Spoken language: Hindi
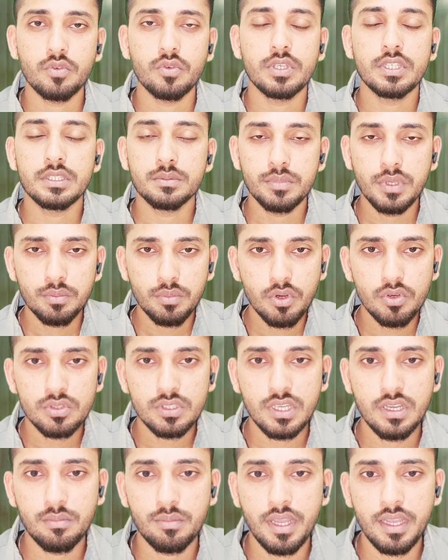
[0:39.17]
तो इसमें
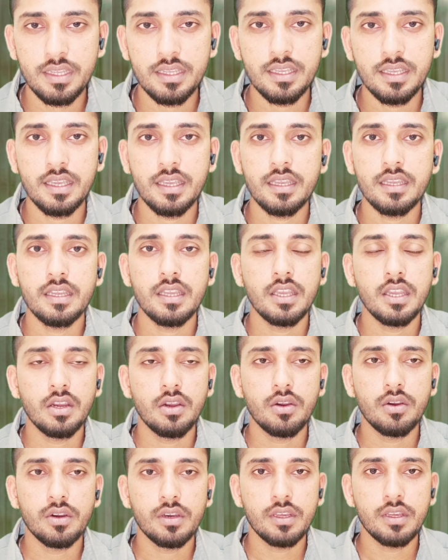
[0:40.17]
बहुत कमाई है
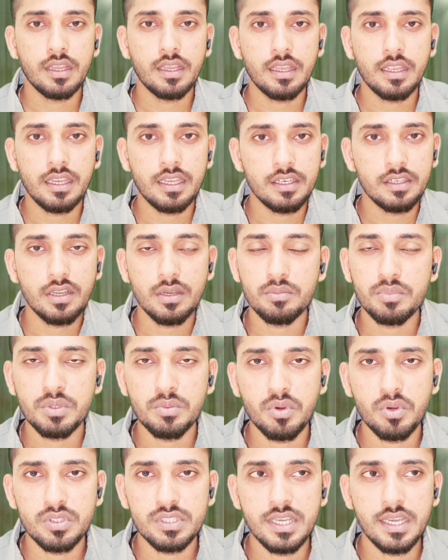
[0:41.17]
और इनकम भी
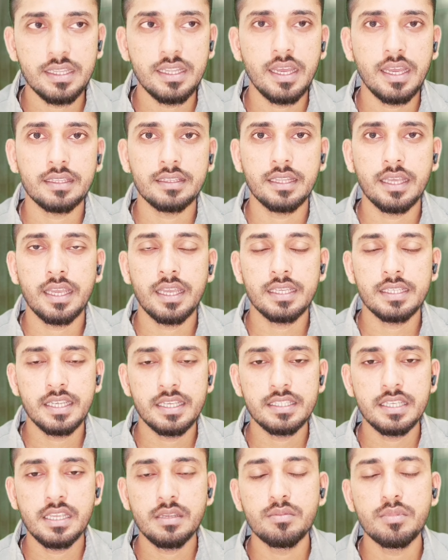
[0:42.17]
बहुत ज़्यादा आता है
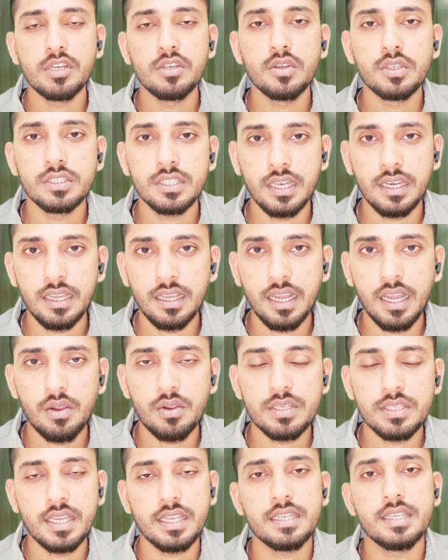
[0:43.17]
जैसे ही वीडियो चलेगा
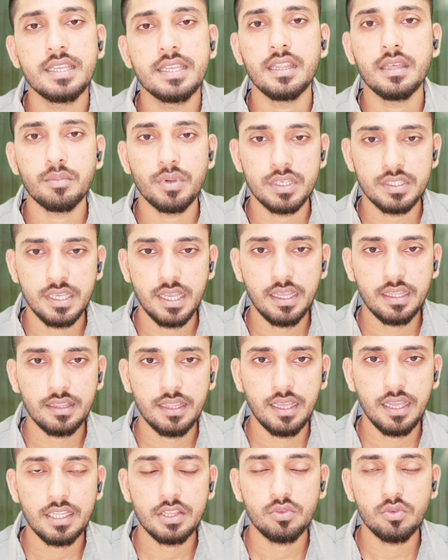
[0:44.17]
वैसे ही ज़्यादा पैसा
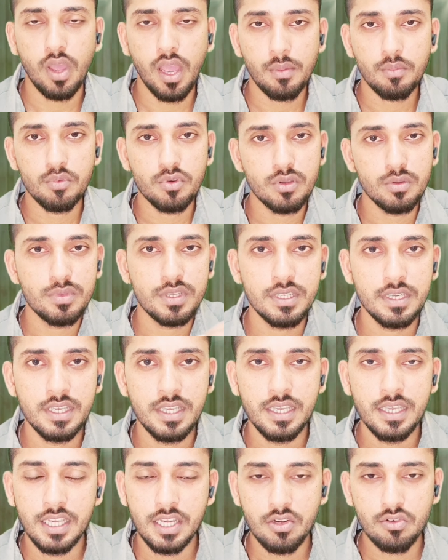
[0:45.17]
आता है तो आप लोग भी
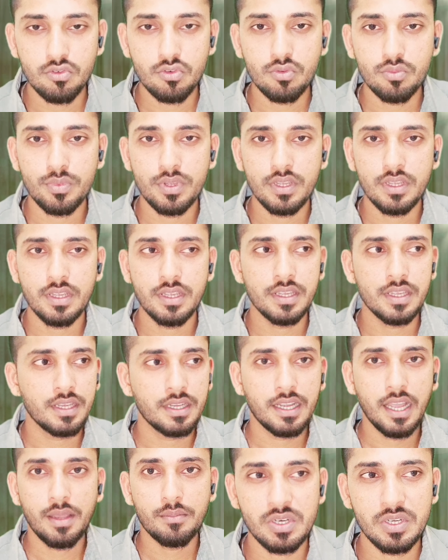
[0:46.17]
यूट्यूब
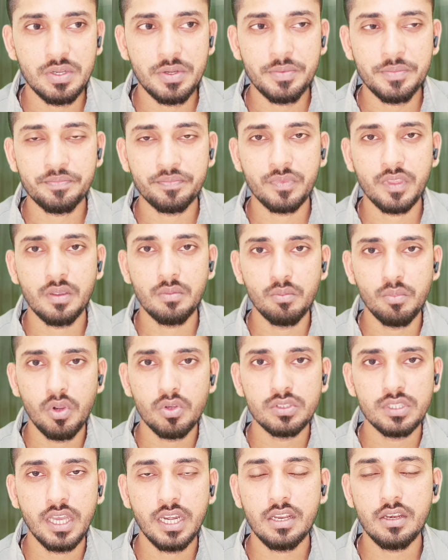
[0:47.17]
में काम और
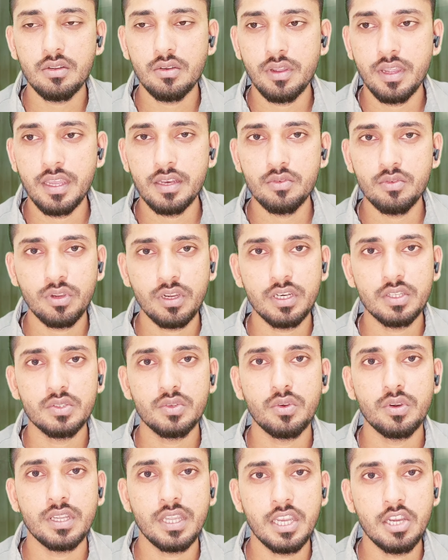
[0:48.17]
बहुत सारे लोग हैं नौकरी
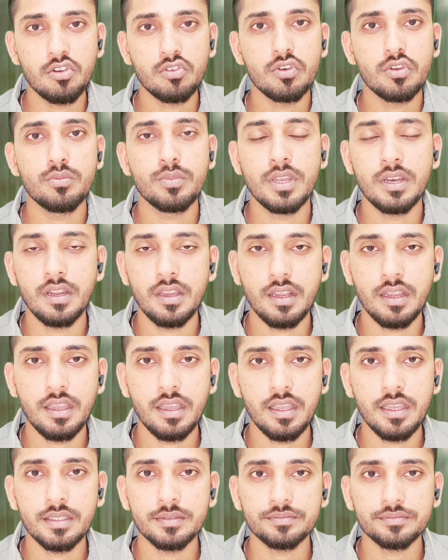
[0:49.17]
छोड़ के यूट्यूब में लगे
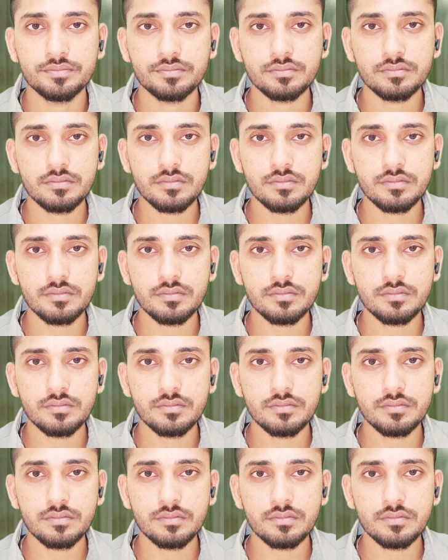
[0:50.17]
हैं